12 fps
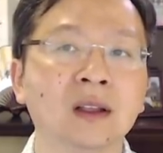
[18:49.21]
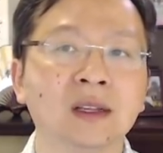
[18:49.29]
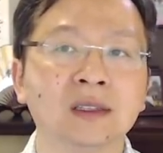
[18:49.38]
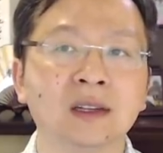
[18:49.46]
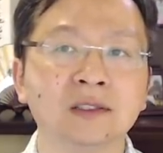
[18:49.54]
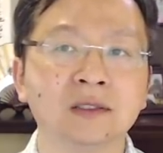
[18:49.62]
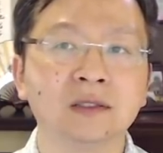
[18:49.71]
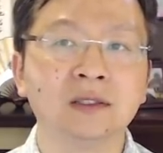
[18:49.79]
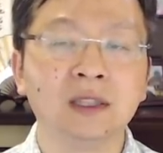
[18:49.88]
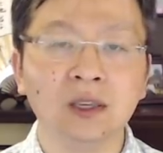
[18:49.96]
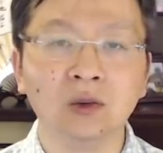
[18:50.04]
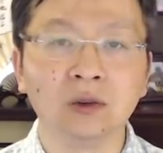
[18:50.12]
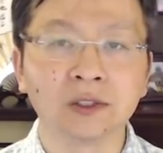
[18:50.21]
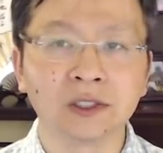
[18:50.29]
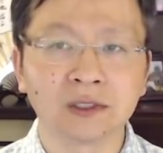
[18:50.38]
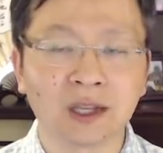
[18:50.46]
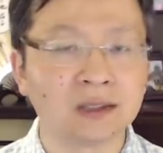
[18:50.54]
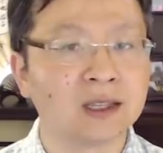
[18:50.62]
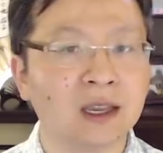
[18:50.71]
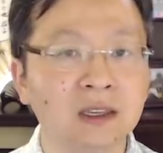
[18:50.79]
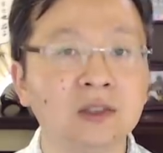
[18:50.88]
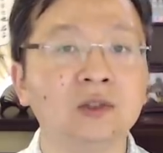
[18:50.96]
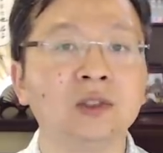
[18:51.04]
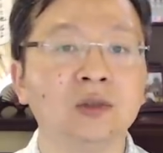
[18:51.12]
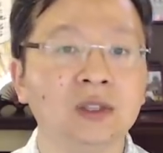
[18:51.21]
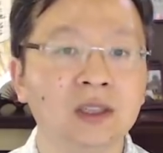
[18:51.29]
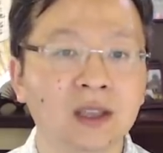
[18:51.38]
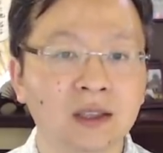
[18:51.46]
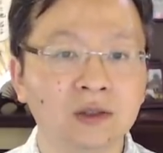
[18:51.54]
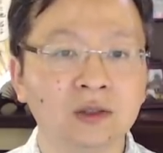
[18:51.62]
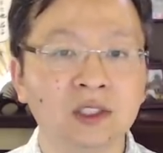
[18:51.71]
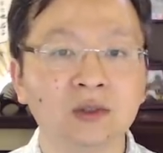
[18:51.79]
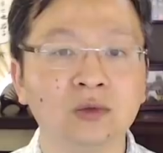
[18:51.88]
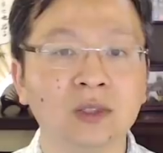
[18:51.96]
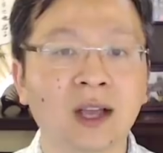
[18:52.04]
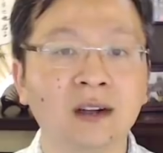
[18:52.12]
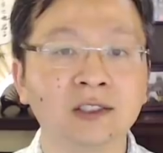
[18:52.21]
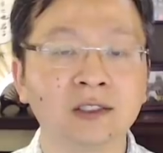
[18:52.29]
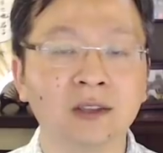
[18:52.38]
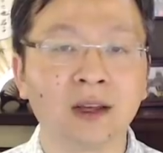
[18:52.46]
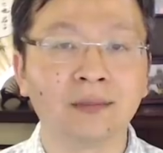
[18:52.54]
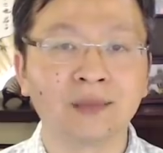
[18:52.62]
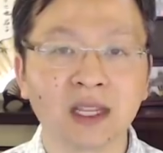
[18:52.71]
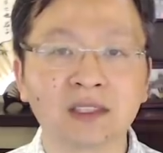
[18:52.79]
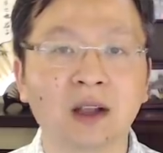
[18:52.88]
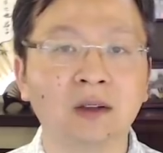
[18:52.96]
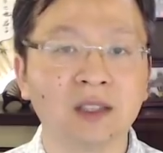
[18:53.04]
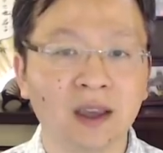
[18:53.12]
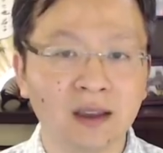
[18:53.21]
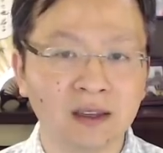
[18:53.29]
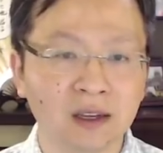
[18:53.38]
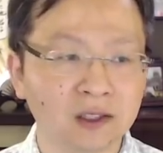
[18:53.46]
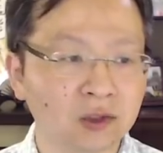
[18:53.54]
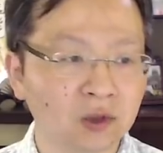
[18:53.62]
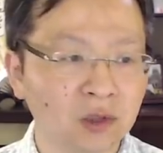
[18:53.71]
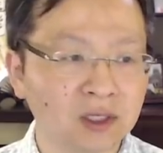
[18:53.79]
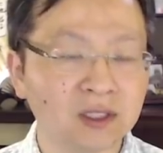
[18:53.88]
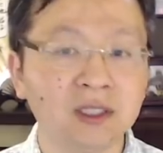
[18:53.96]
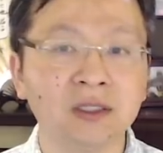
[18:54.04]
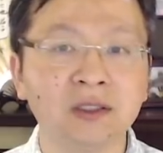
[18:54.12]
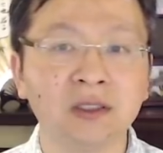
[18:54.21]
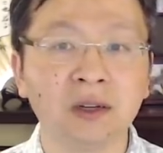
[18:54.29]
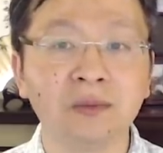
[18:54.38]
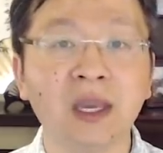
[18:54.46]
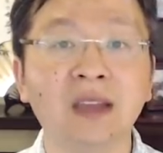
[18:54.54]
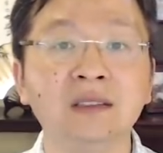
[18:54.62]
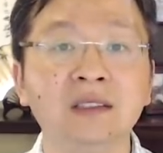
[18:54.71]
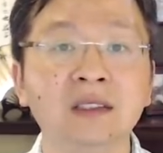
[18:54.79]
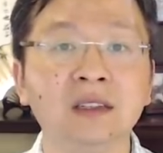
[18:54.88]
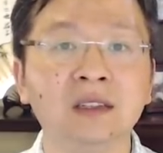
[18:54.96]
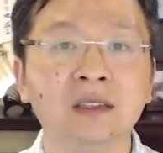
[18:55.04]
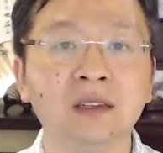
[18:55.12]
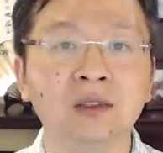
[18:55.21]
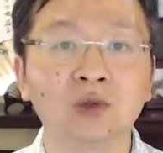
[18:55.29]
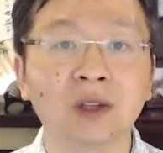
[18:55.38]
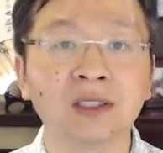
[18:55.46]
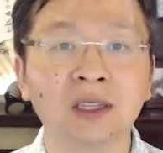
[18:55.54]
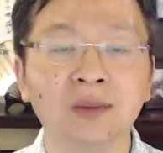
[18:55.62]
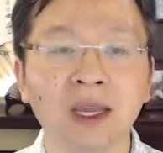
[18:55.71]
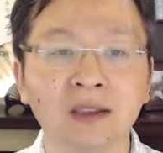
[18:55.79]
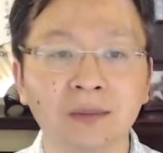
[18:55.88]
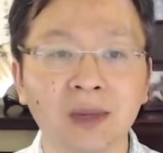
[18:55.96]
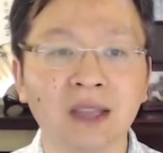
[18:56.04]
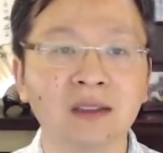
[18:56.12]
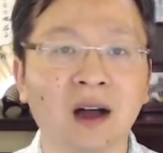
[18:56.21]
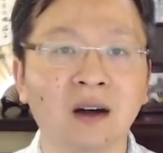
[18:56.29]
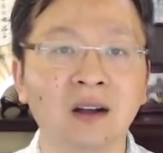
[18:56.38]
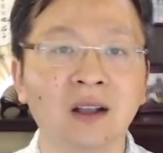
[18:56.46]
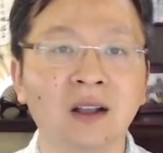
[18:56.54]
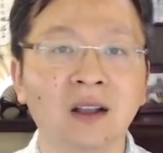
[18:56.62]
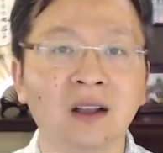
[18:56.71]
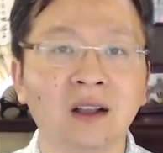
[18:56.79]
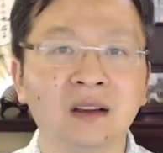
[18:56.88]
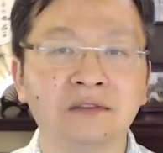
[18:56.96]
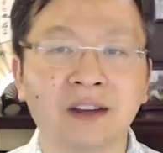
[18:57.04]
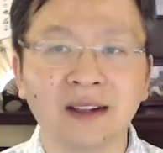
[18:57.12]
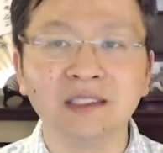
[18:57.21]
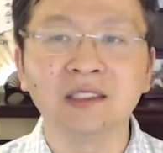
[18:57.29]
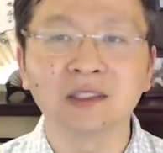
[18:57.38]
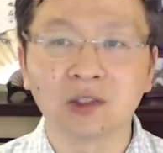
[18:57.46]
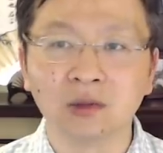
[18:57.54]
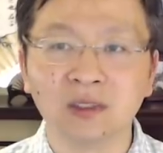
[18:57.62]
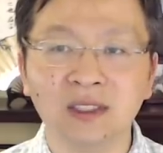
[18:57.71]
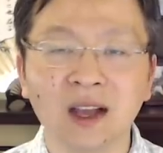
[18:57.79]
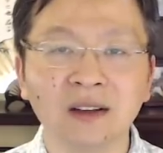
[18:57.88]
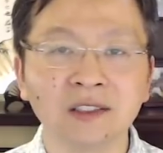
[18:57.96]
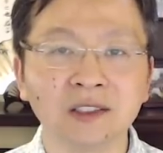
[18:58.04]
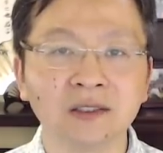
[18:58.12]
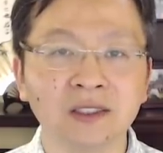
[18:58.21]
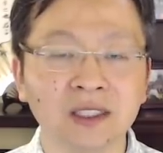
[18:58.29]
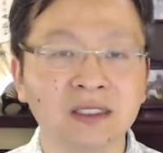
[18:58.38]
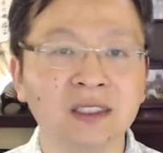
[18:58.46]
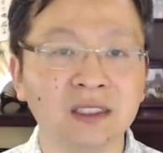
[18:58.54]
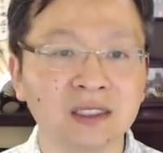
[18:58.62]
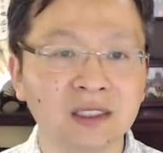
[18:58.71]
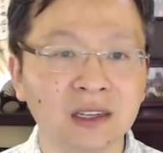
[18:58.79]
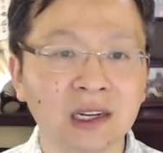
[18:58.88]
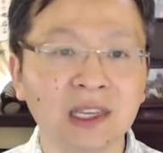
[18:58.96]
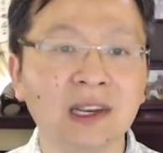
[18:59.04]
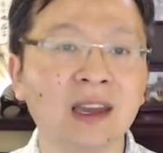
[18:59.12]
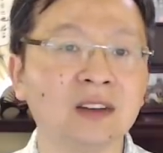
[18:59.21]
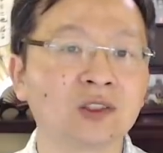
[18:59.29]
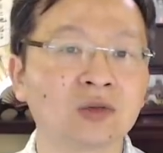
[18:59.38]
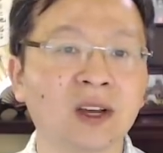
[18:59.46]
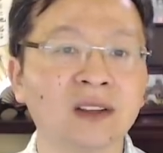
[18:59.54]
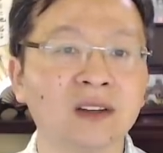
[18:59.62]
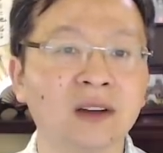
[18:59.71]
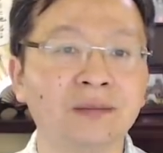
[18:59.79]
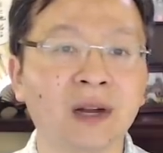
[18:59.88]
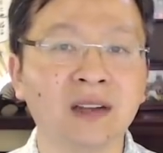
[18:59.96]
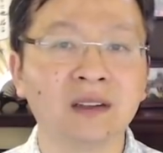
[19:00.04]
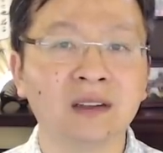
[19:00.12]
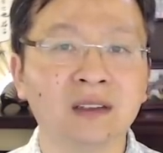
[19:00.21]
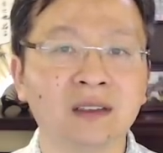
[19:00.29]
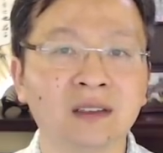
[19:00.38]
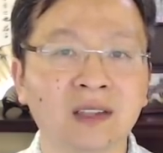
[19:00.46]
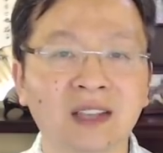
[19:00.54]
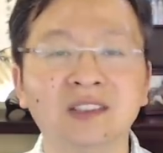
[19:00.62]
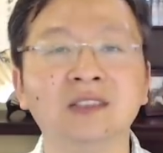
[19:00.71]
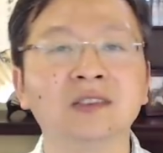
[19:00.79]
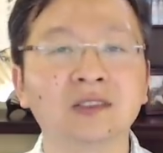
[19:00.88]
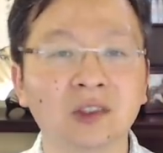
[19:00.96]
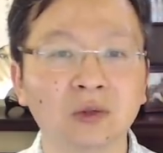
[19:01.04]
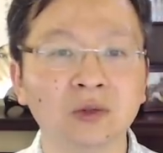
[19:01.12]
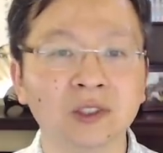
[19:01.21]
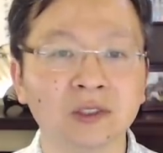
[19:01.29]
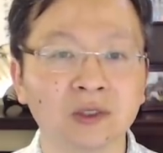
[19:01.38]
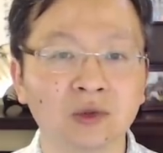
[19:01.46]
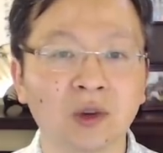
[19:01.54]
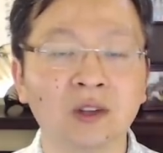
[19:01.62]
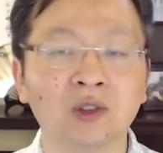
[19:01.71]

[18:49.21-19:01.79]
但是，李咏是早在一九九一年就进入央视了，他早年也是做记者、编辑和专题片的编导。凡是从央视这个体系历练出来的人嘛，他其实都是宣